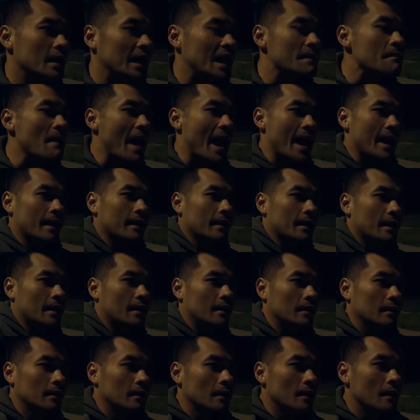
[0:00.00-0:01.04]
Các bạn
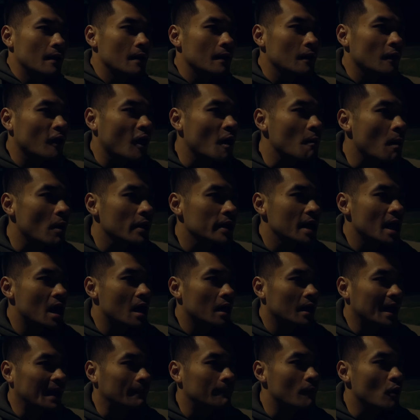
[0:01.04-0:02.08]
có bao
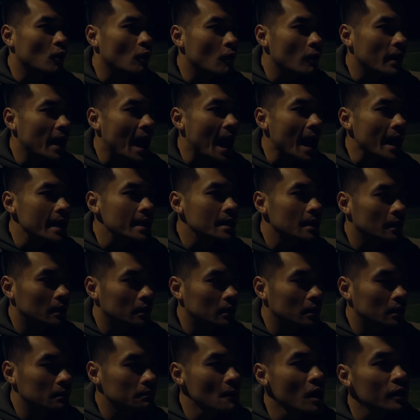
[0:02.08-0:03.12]
giờ gặp một cô gái
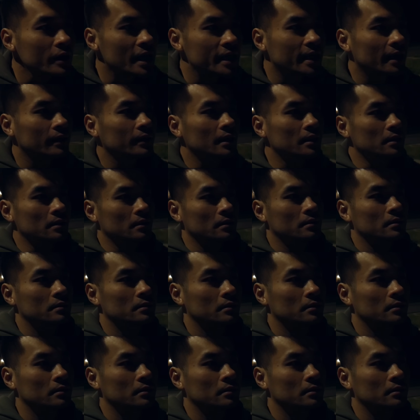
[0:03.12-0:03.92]
bước đi trên đường